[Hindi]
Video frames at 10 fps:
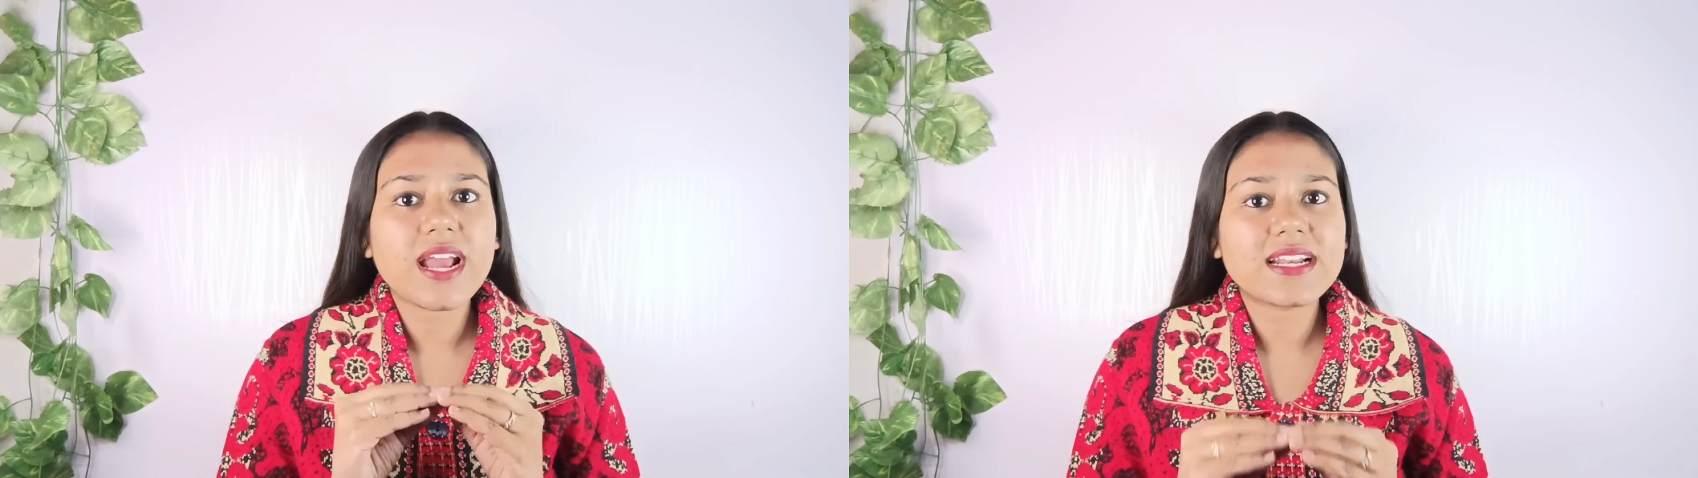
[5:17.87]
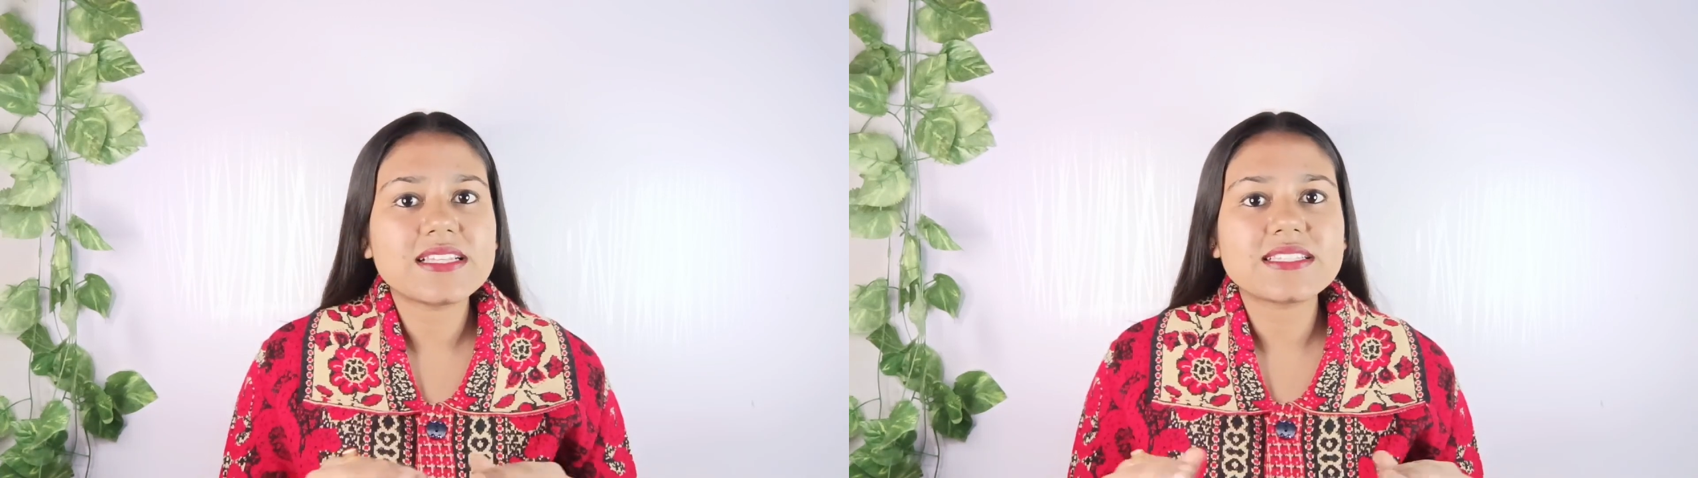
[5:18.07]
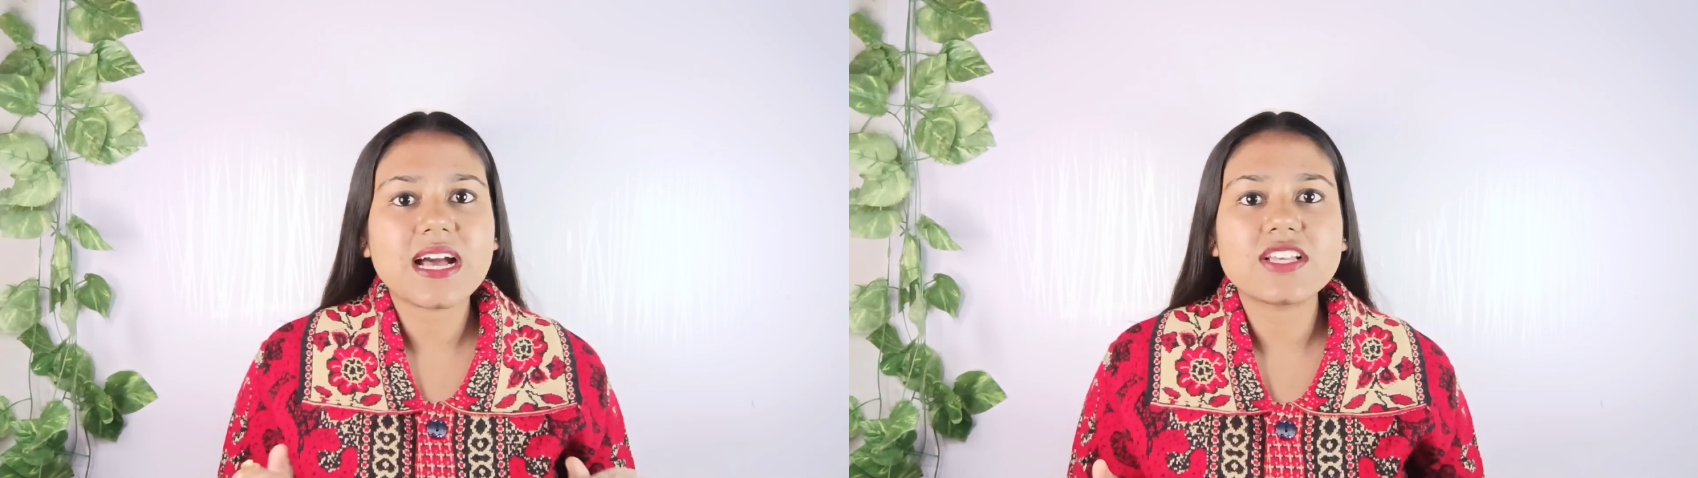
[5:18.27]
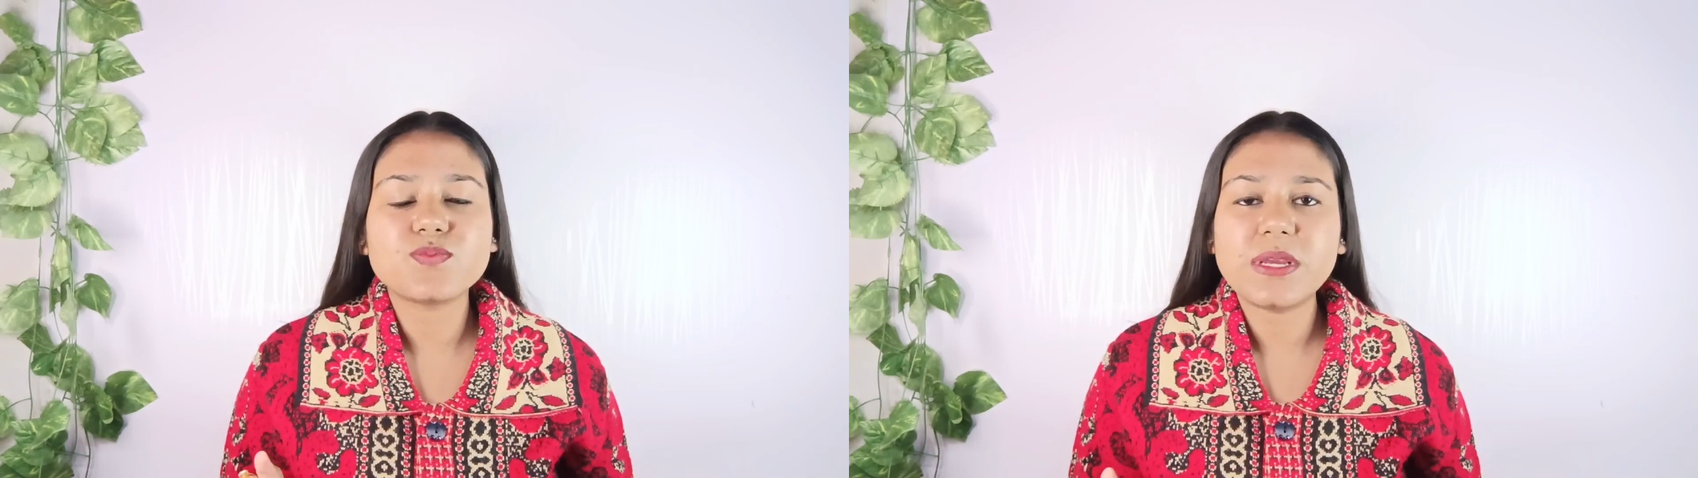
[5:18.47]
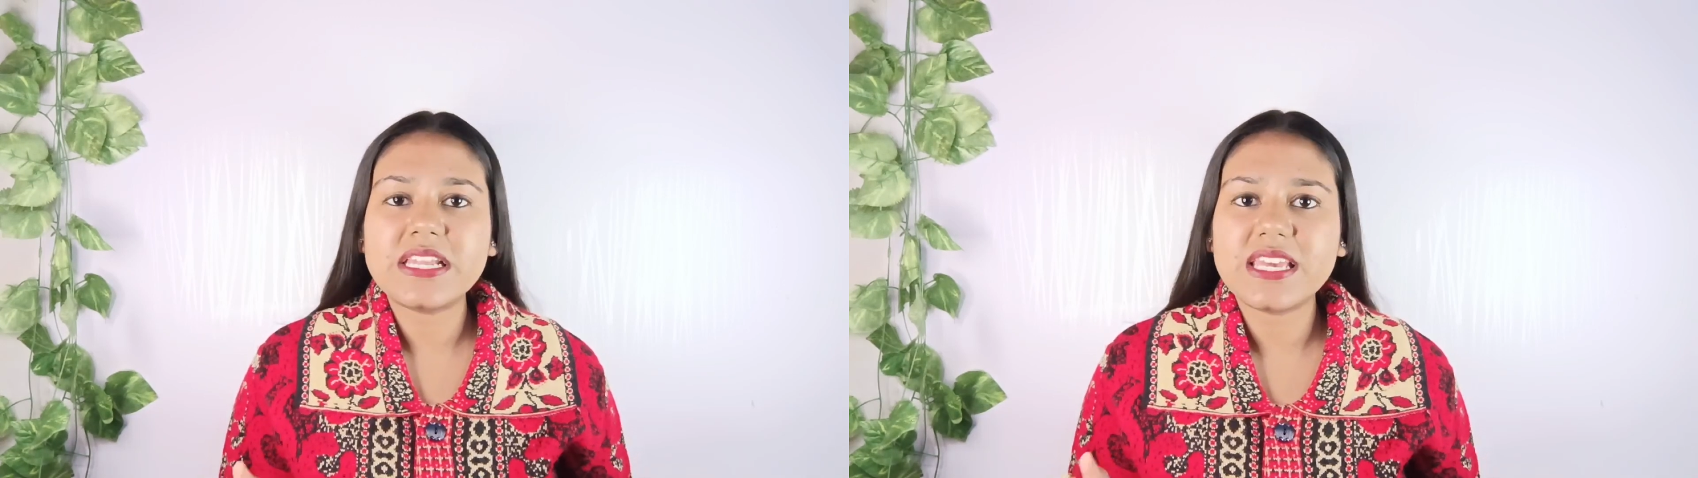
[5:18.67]
एक्नेस कास
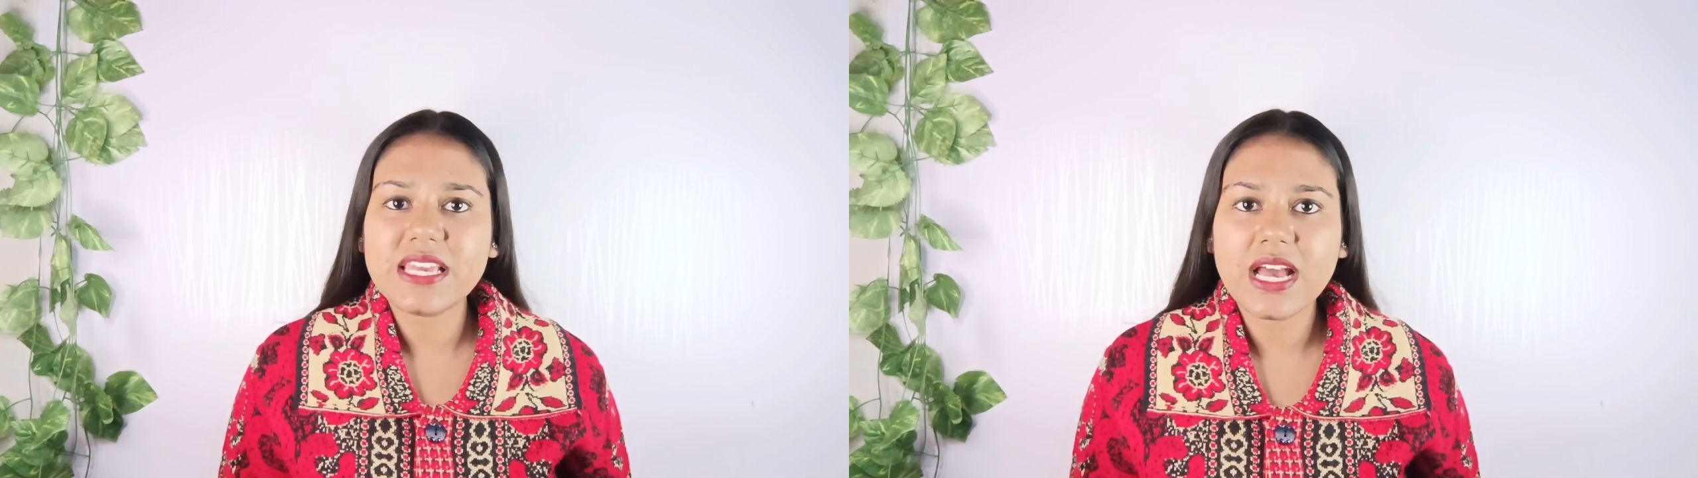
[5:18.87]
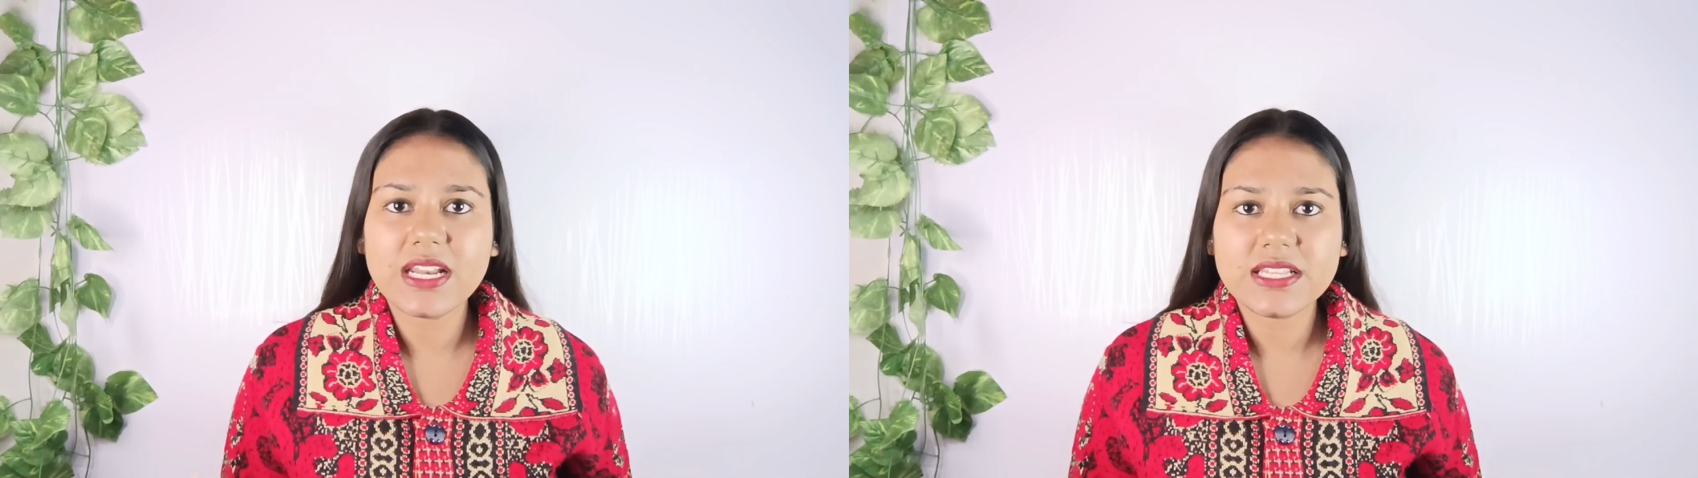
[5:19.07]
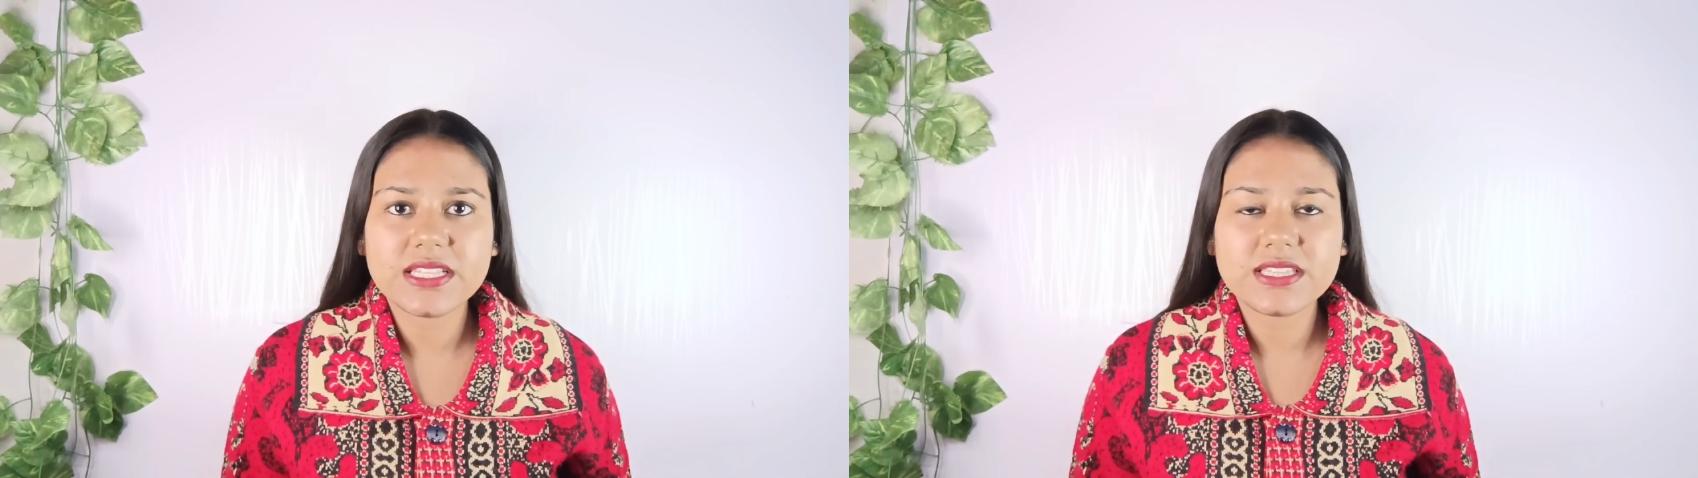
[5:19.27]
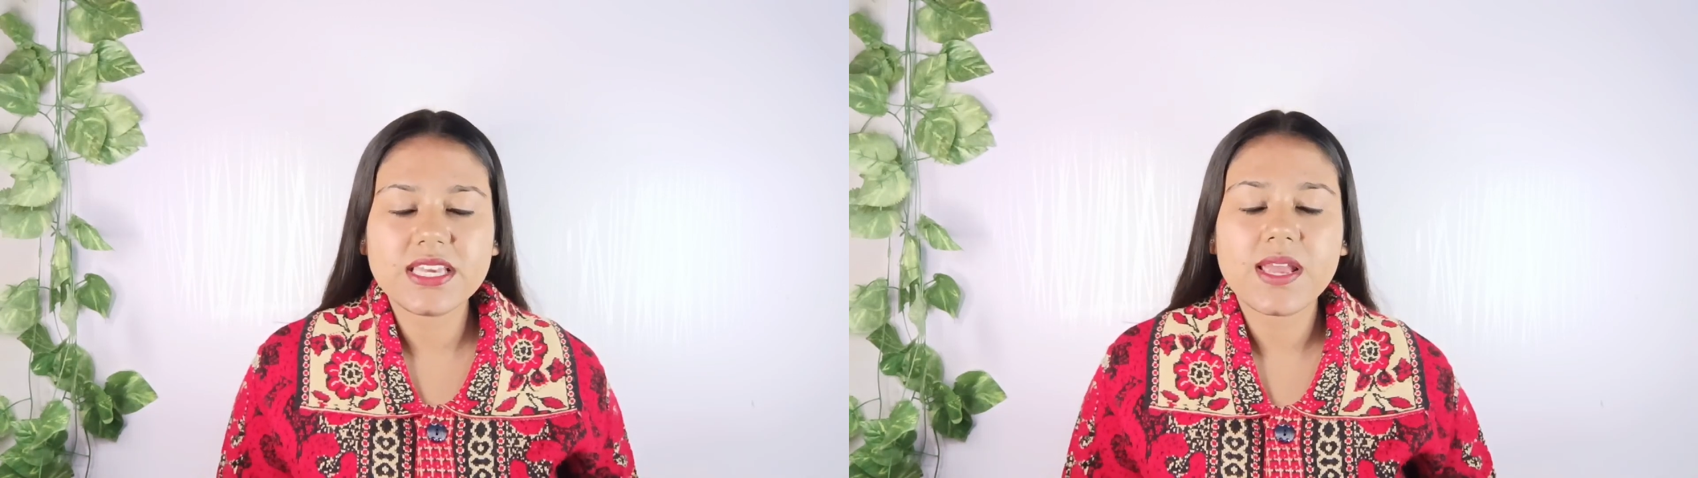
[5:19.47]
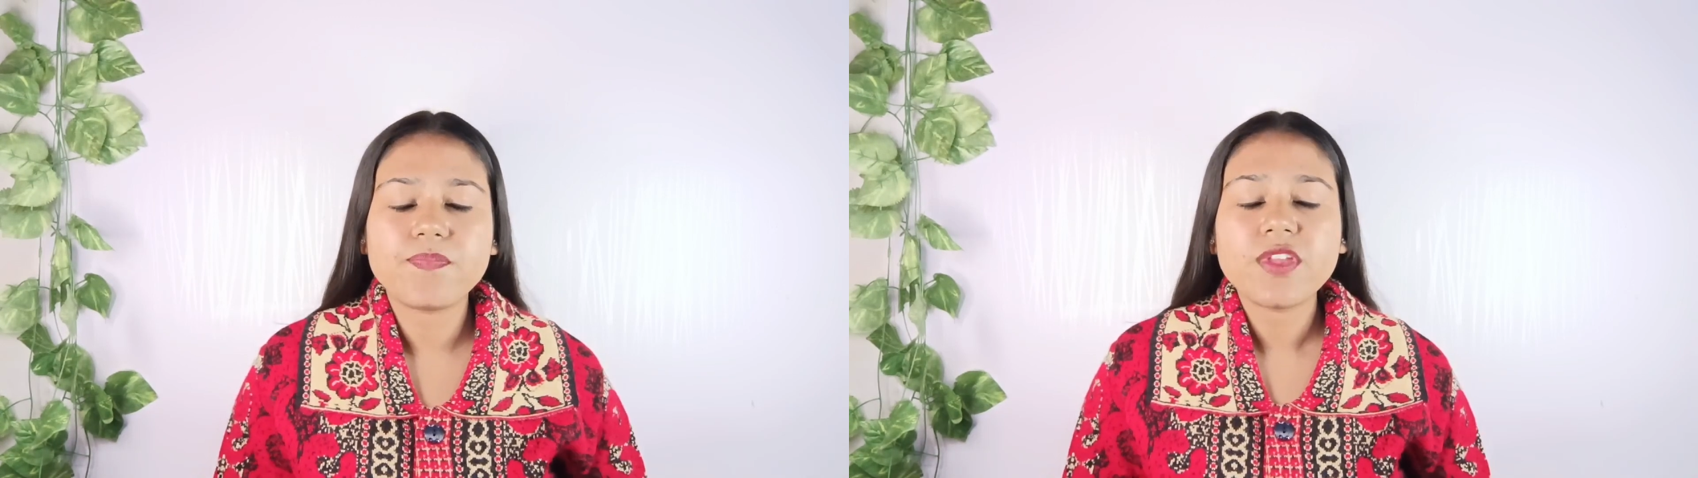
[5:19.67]
भी नहीं आने देती
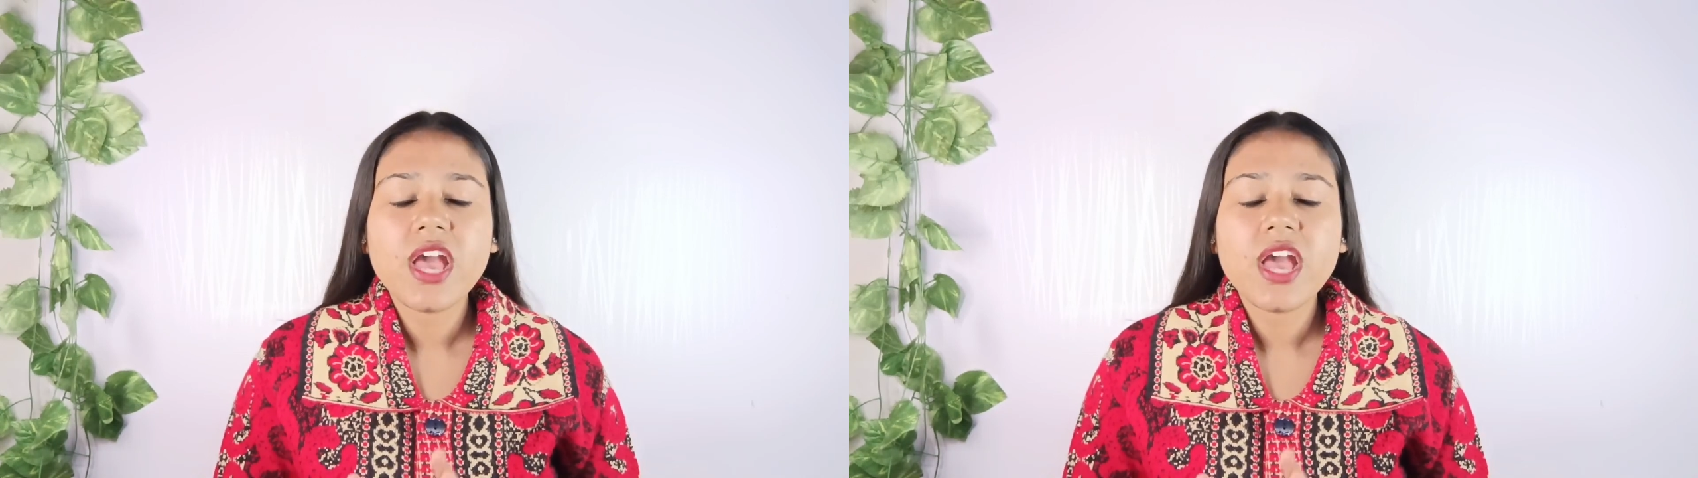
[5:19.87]
है